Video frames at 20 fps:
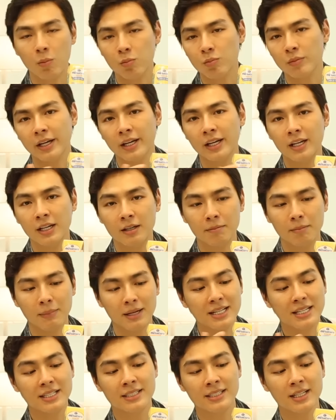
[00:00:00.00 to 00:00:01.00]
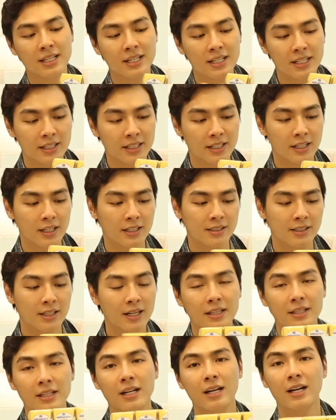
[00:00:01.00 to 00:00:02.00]
học này mang đi chơi
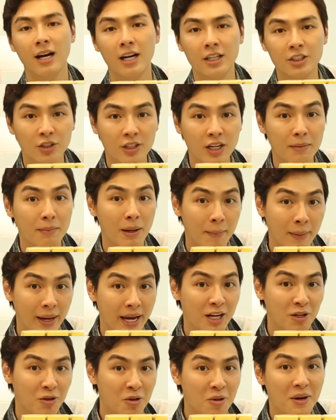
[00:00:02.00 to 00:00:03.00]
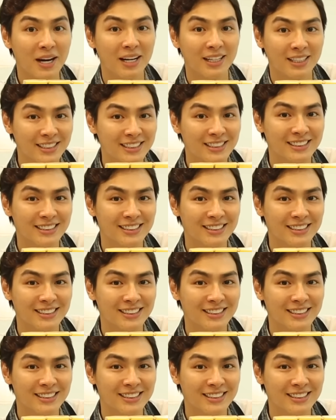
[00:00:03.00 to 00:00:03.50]
rất là tiện lợi cho các ba mẹ đúng không ạ